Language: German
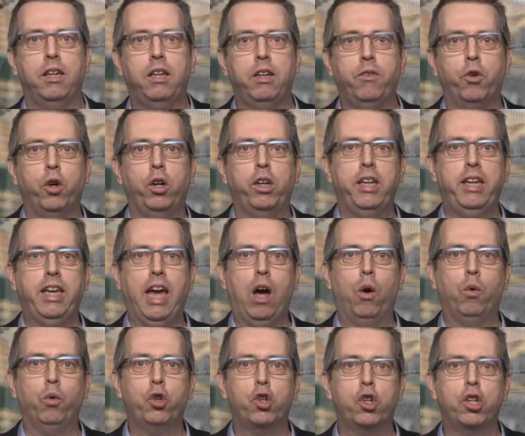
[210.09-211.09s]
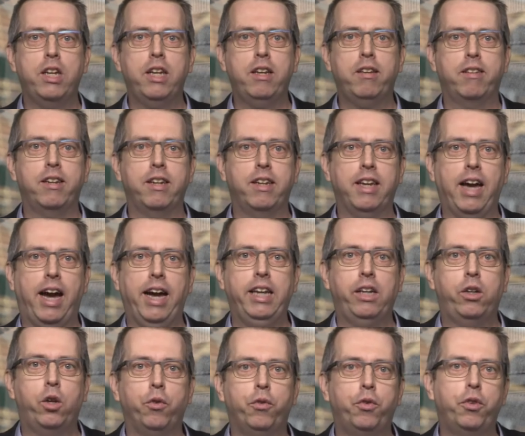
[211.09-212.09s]
die wirklich ausschließlich
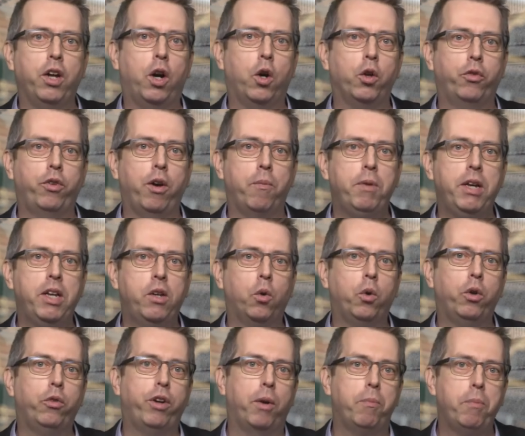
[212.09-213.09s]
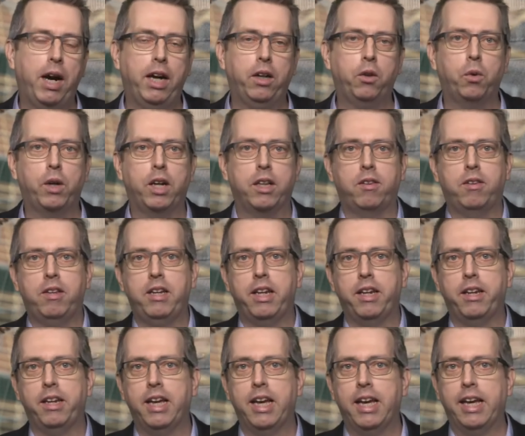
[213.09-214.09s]
Einkünfte aus Vermietung und Verpachtung
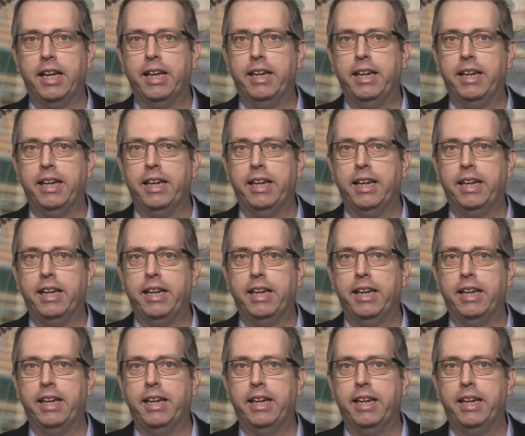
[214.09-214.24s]
erzielen,